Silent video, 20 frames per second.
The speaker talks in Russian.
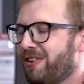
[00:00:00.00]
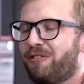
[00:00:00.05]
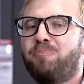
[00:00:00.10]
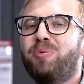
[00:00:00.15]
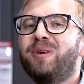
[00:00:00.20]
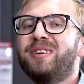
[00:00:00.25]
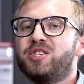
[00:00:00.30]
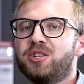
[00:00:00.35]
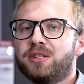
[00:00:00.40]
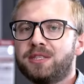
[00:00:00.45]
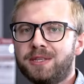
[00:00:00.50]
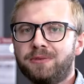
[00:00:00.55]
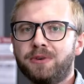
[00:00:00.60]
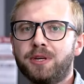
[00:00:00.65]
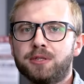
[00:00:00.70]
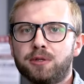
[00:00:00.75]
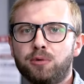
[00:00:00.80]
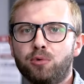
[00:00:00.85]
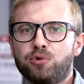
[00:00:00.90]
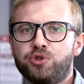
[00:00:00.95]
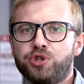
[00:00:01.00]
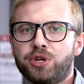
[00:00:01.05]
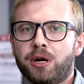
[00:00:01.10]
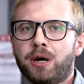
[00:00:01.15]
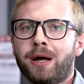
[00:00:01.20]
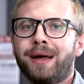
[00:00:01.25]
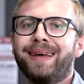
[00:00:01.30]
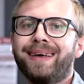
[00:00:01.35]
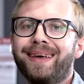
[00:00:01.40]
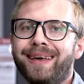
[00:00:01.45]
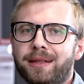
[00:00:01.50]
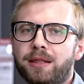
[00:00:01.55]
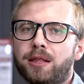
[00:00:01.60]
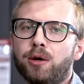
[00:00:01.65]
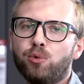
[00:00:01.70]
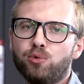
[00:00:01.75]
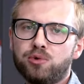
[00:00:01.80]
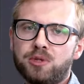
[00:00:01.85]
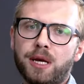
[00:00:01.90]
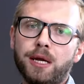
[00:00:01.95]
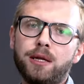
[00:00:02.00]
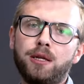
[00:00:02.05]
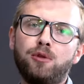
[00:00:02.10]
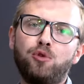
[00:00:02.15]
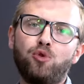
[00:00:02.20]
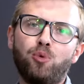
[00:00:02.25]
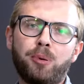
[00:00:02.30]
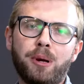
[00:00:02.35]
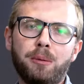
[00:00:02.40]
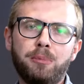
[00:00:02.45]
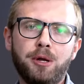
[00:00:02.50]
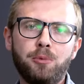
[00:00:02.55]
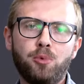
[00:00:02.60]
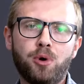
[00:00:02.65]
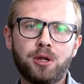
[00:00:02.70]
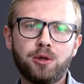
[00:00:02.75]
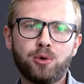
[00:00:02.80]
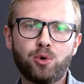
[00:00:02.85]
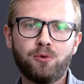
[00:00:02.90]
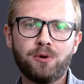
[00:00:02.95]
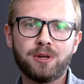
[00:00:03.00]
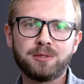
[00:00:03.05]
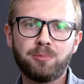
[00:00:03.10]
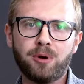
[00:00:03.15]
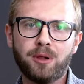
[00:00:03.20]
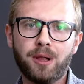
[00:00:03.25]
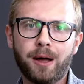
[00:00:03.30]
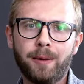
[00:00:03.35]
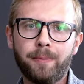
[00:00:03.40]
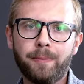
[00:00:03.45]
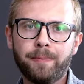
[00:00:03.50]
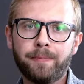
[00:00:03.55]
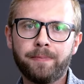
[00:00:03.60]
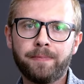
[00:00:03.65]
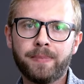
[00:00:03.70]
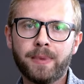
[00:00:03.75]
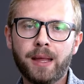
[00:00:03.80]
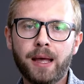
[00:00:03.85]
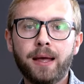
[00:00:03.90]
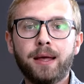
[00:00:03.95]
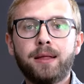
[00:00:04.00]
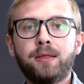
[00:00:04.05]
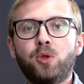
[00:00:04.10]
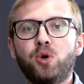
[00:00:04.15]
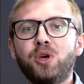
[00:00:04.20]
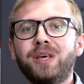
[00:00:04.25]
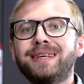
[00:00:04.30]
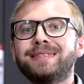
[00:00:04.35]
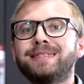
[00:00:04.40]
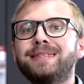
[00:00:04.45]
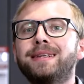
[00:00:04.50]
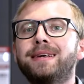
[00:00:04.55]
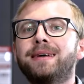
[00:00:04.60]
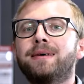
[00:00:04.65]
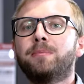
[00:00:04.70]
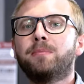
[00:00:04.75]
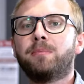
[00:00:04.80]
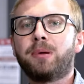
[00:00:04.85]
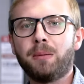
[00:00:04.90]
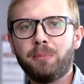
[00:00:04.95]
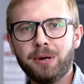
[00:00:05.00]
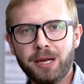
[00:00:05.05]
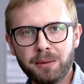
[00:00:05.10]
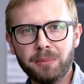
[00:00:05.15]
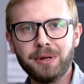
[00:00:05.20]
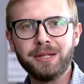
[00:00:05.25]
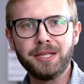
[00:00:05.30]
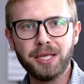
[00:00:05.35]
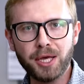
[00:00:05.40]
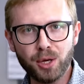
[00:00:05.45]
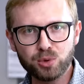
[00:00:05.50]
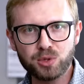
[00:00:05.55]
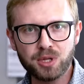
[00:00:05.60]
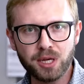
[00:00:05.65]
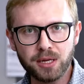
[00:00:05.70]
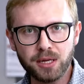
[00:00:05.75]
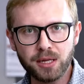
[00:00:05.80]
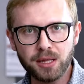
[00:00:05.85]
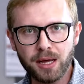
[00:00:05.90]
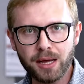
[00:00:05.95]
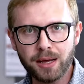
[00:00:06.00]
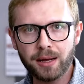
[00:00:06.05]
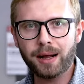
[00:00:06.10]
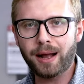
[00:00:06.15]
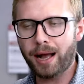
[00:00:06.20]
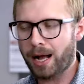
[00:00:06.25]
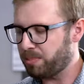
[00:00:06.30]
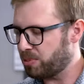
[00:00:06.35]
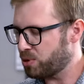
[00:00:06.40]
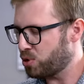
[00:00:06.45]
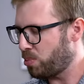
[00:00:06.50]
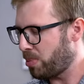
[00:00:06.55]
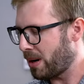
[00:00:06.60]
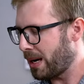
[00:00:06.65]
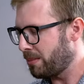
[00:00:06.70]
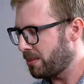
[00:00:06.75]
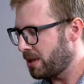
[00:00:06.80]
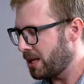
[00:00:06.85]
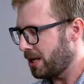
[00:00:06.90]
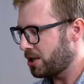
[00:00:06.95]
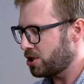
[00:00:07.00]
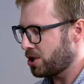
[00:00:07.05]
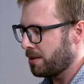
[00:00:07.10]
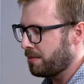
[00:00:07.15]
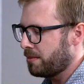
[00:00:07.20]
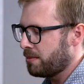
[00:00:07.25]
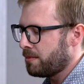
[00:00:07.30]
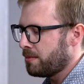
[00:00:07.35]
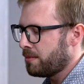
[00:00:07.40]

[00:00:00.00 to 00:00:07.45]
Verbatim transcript: В большинстве случаев это устранит ту проблему, которая у вас была. Но если проблема не устранена, как поступаем дальше?